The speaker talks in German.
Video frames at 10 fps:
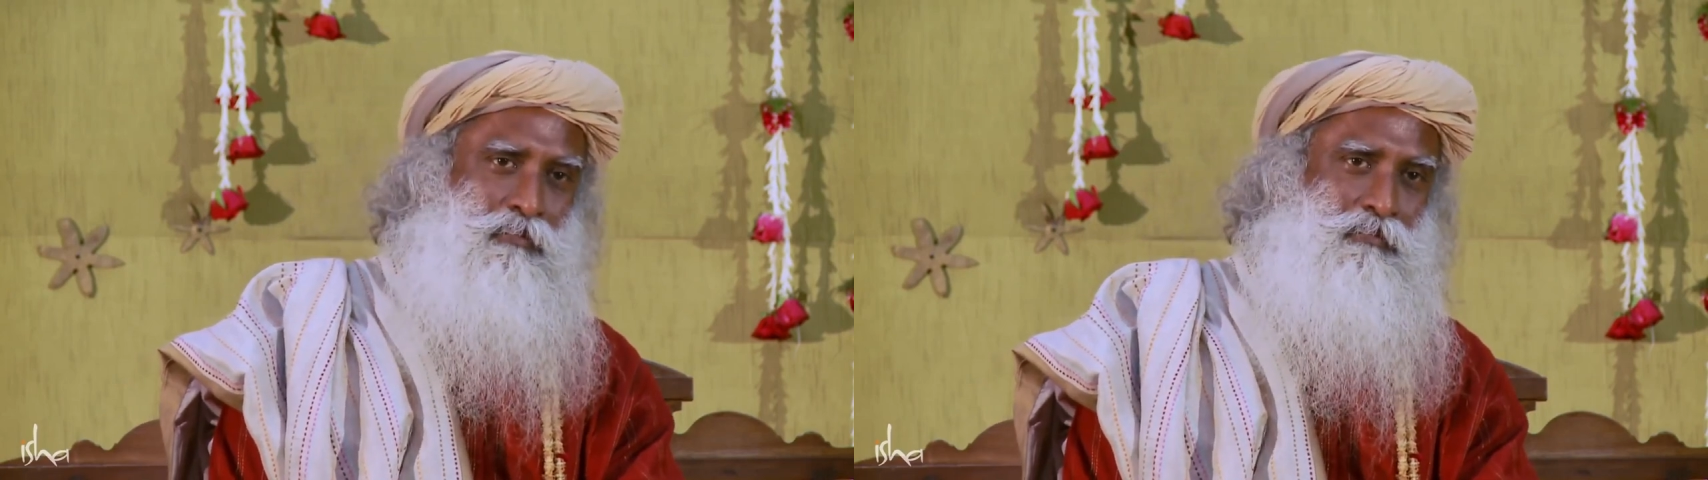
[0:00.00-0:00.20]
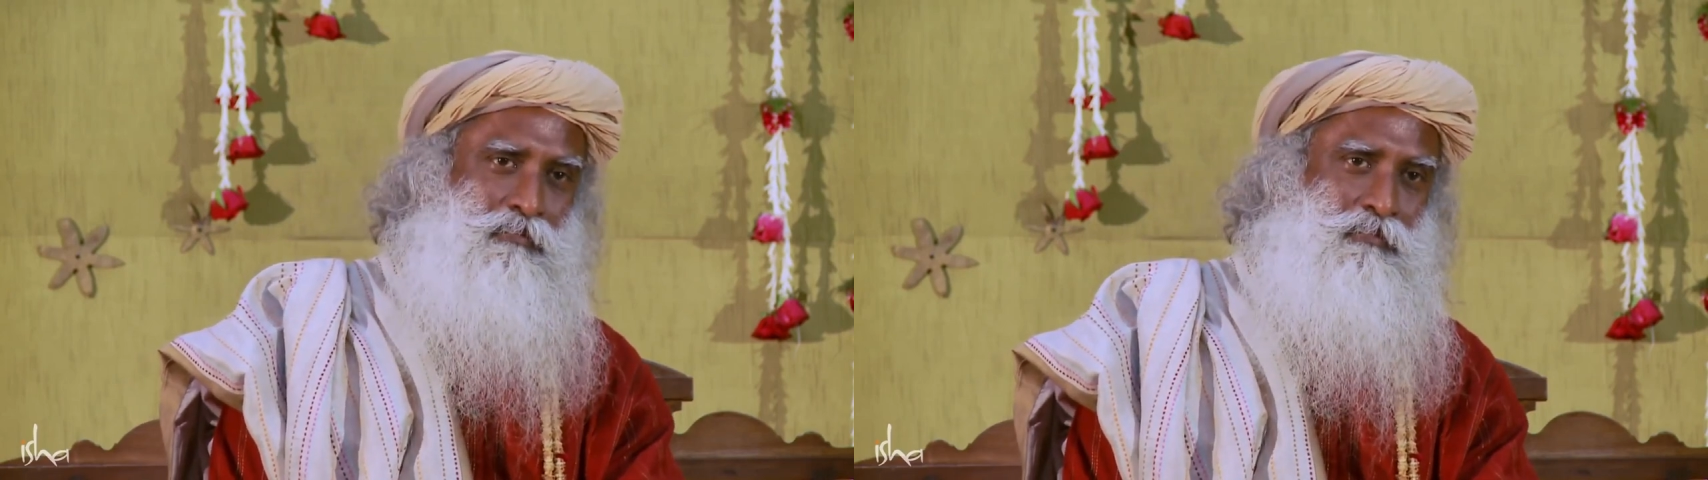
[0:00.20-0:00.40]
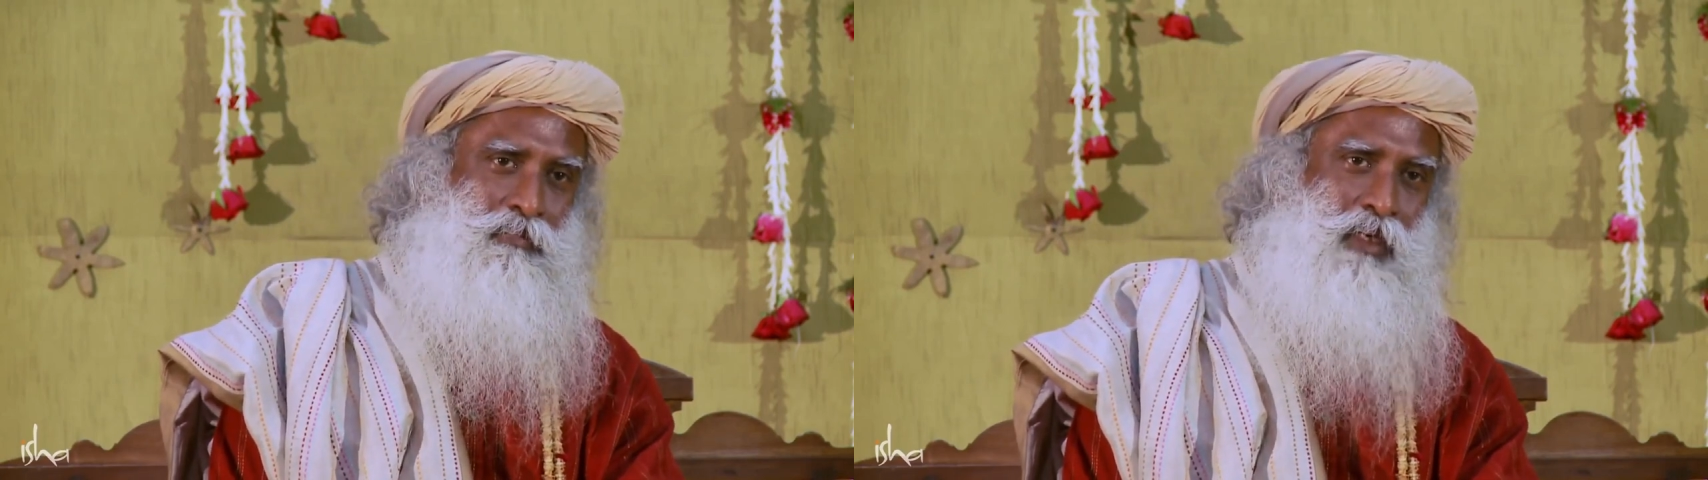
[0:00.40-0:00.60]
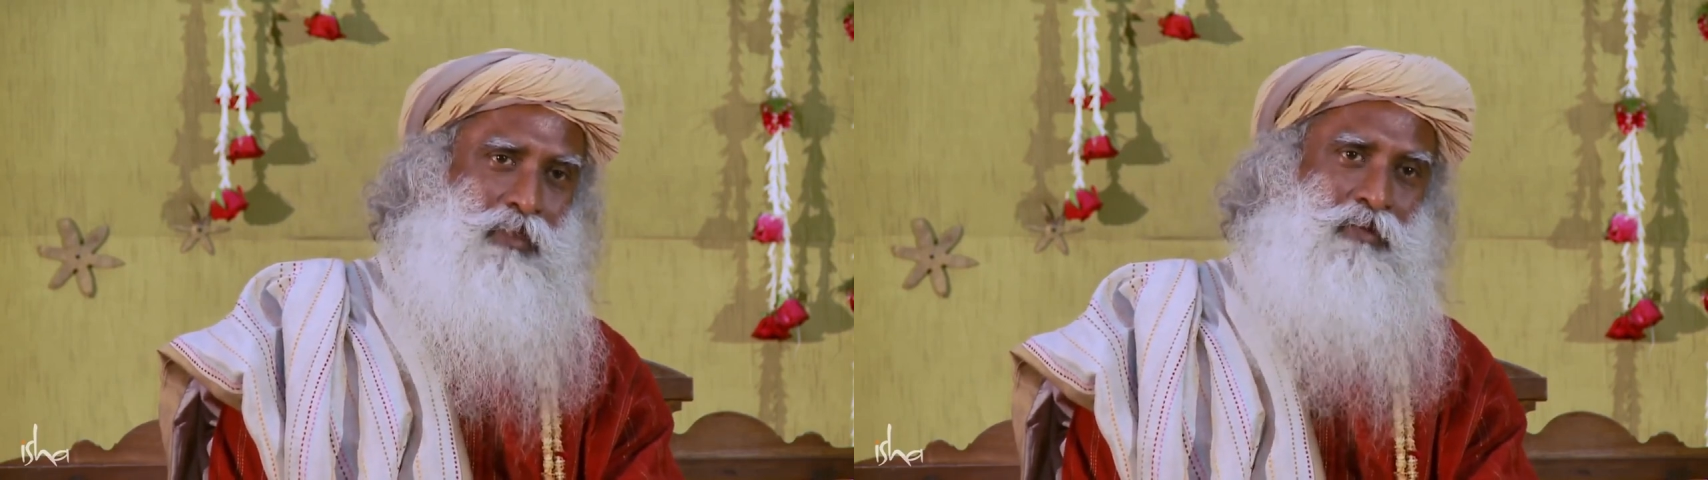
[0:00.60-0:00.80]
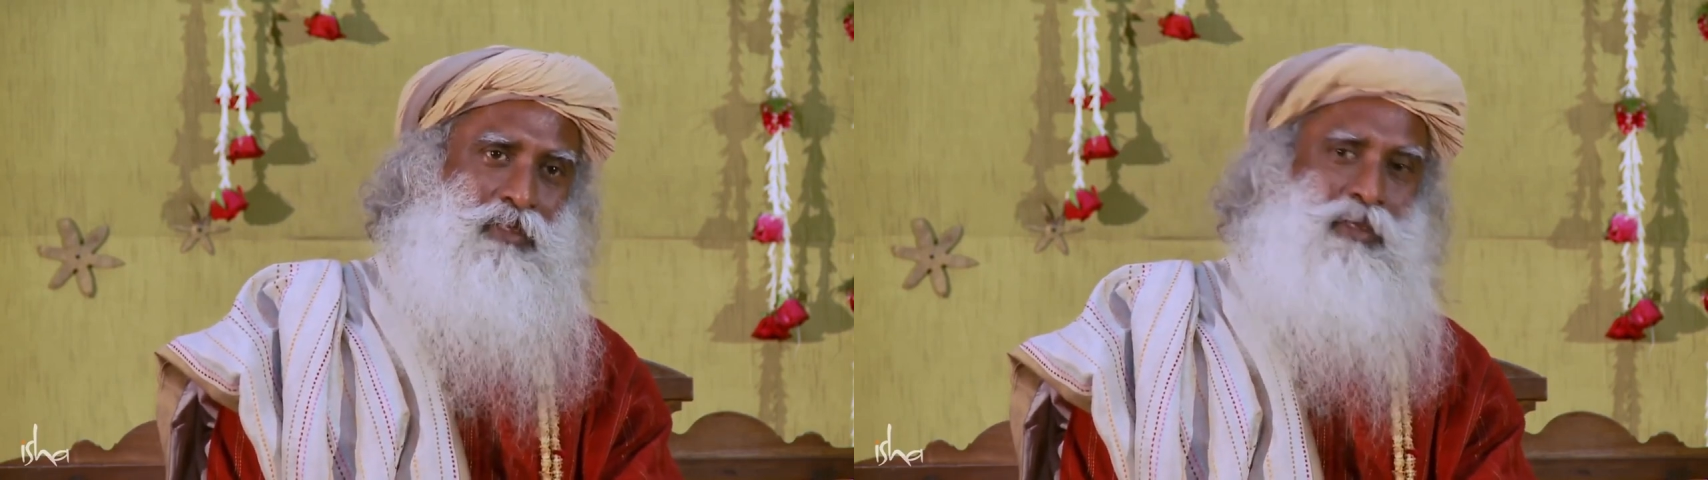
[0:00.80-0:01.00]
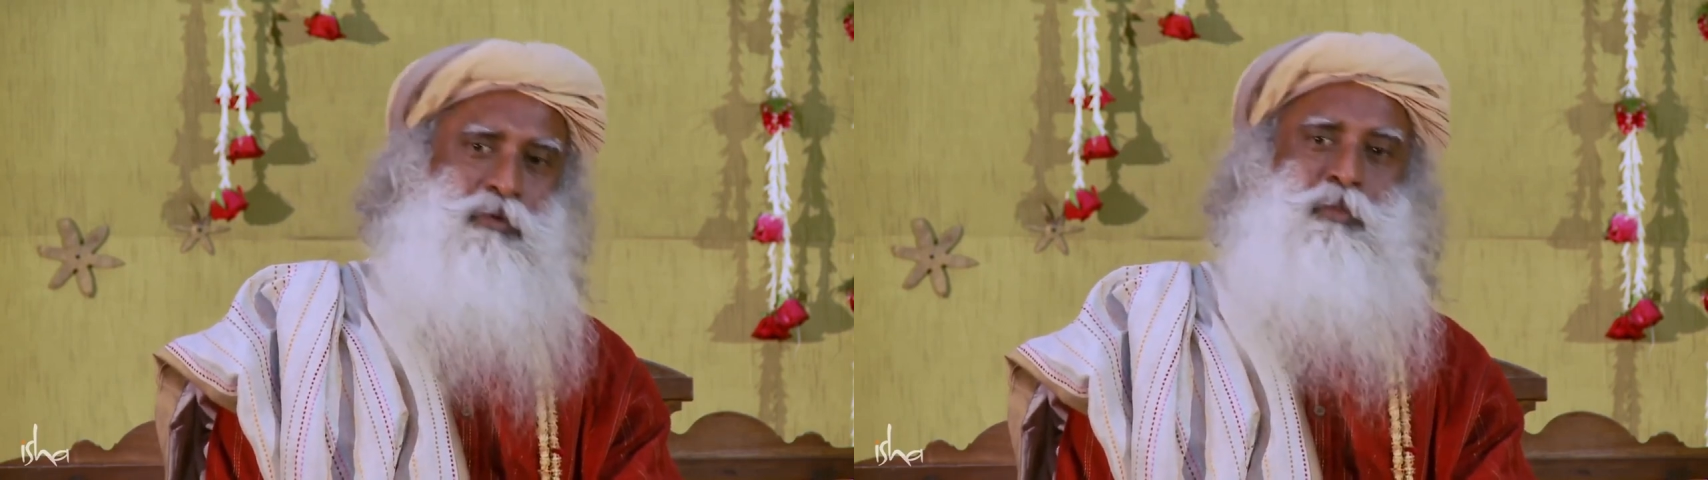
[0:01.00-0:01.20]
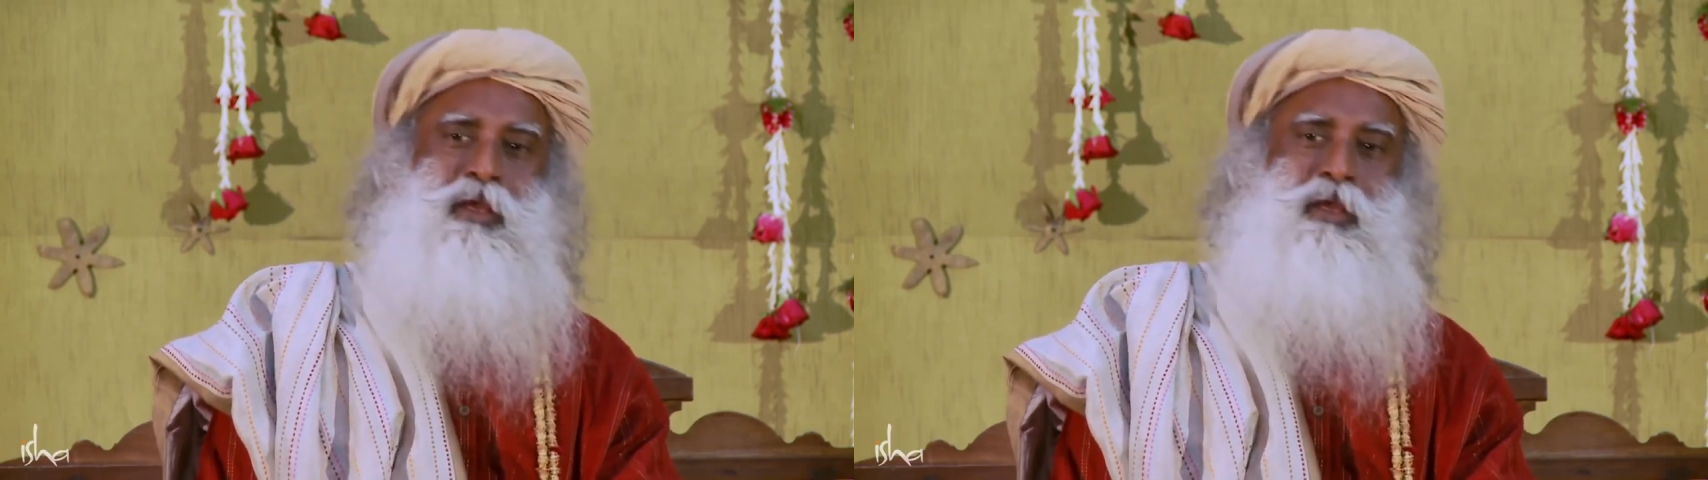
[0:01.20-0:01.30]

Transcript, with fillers: andernfalls würden sie